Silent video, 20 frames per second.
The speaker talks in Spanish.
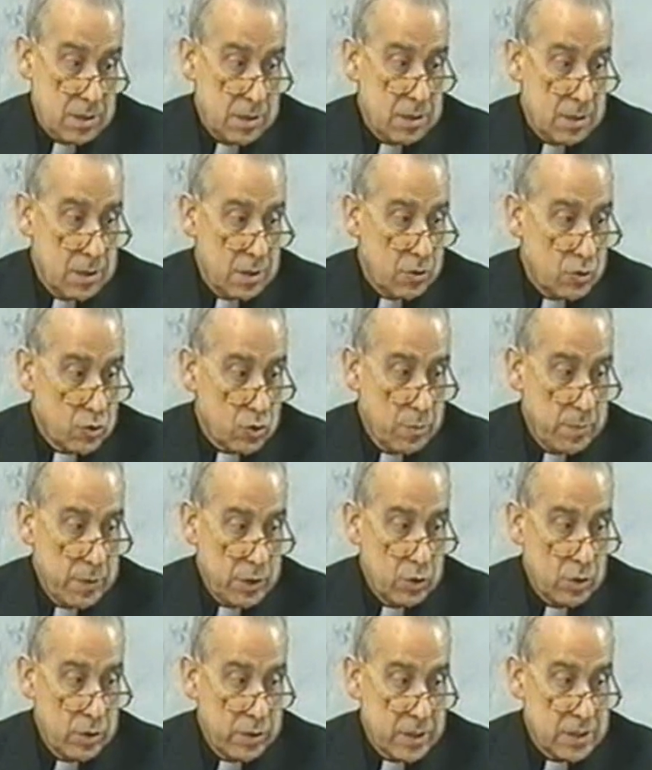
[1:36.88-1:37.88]
los
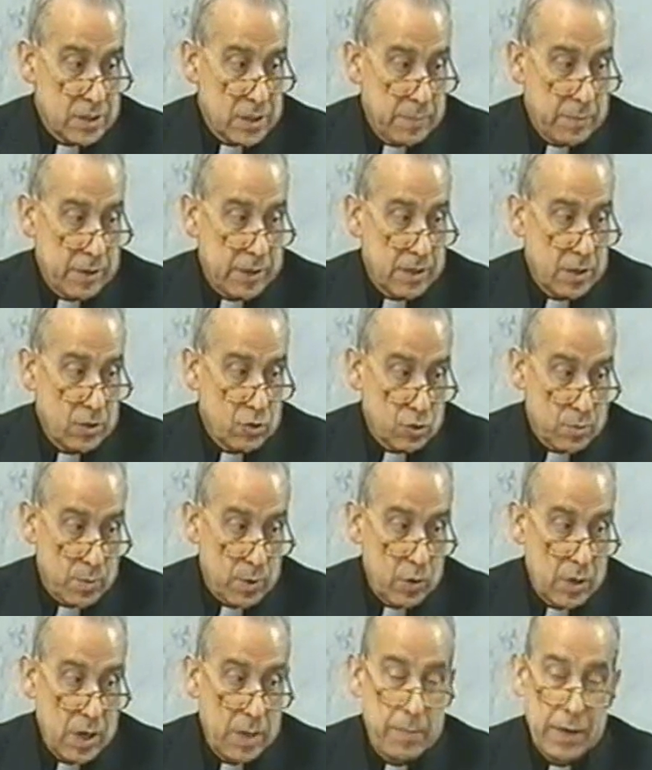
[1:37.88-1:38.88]
comento en tres apartados. Por una